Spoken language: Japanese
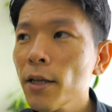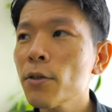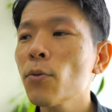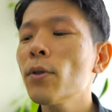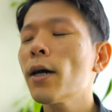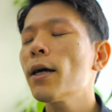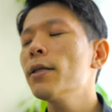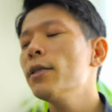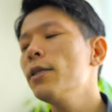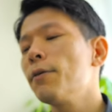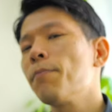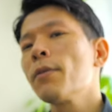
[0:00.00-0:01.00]
そんな感じ
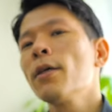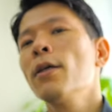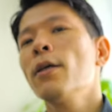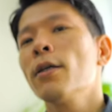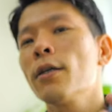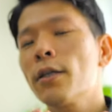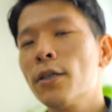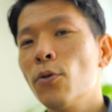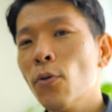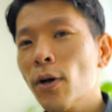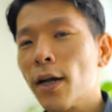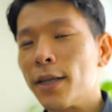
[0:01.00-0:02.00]
に、
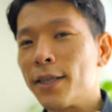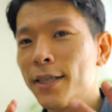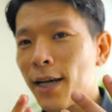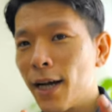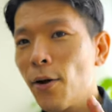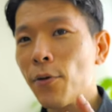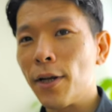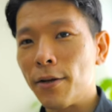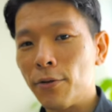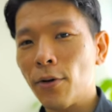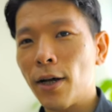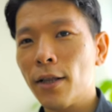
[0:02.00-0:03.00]
どっかに力を入れ
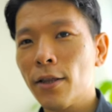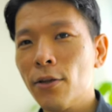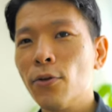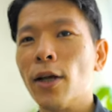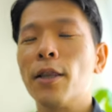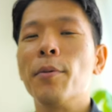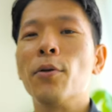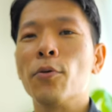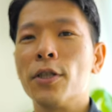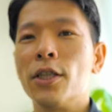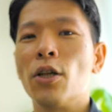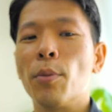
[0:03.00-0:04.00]
るとかっていうのをやってみてほ
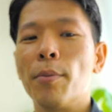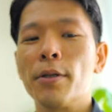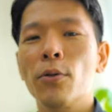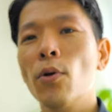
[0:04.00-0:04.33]
しいと思います。